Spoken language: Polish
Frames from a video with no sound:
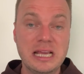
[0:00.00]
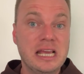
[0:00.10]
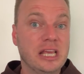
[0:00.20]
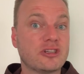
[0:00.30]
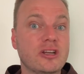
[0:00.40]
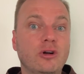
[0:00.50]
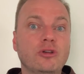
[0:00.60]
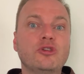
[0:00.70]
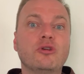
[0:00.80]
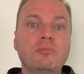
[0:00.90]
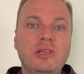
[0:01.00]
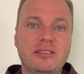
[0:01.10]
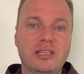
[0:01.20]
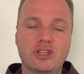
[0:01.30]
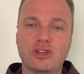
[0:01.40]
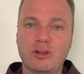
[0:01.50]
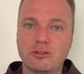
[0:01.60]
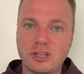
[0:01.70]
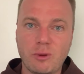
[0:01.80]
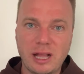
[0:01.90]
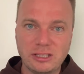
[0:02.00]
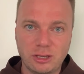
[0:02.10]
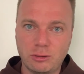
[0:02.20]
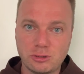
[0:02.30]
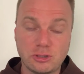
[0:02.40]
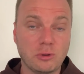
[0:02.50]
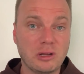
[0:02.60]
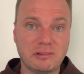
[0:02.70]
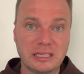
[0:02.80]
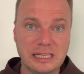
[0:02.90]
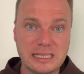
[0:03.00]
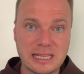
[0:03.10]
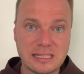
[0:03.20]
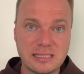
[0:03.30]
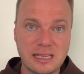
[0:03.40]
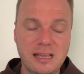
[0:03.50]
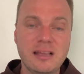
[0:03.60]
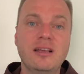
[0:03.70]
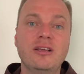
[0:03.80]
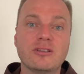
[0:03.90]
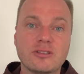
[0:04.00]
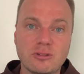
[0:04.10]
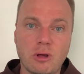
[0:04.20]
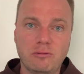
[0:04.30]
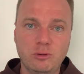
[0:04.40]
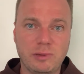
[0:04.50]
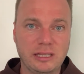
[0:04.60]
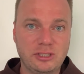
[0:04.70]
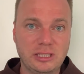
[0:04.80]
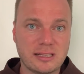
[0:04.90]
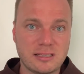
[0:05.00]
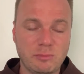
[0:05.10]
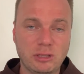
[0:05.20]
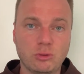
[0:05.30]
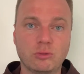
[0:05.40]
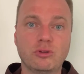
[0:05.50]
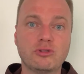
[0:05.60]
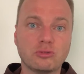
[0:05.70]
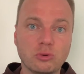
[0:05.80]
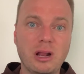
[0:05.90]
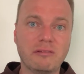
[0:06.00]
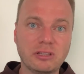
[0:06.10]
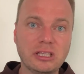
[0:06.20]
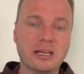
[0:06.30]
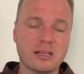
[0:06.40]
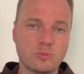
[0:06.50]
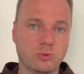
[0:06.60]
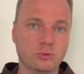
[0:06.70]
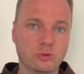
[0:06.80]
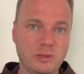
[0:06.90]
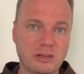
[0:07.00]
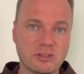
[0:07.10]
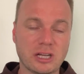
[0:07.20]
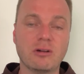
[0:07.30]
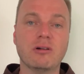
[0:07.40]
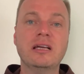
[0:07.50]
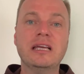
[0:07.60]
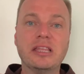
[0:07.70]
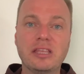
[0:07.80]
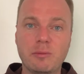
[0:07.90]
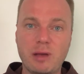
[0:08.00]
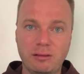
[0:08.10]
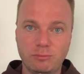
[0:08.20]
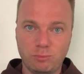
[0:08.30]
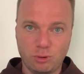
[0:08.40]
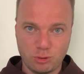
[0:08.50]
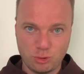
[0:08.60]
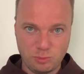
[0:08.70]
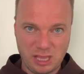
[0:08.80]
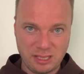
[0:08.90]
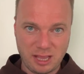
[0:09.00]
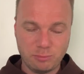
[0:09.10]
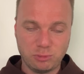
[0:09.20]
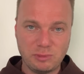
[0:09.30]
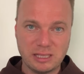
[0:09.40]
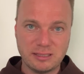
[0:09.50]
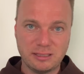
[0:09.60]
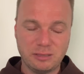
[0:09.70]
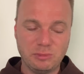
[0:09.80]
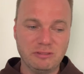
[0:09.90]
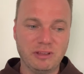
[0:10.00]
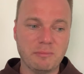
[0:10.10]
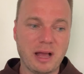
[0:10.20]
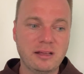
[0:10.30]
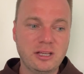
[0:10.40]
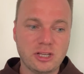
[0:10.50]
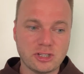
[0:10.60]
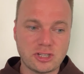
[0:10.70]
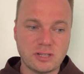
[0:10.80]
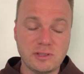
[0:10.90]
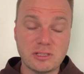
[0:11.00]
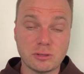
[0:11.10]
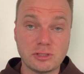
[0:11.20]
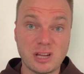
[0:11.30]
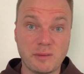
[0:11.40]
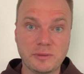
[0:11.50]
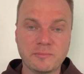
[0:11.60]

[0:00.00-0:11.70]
Jeżeli chodzi o misję, czyli o działanie Kościoła, ewangelizację, znowu będzie ta sama trudność, która wynika z punktu pierwszego. Nie ma porozumienia pomiędzy tymi dwiema rzeczywistościami.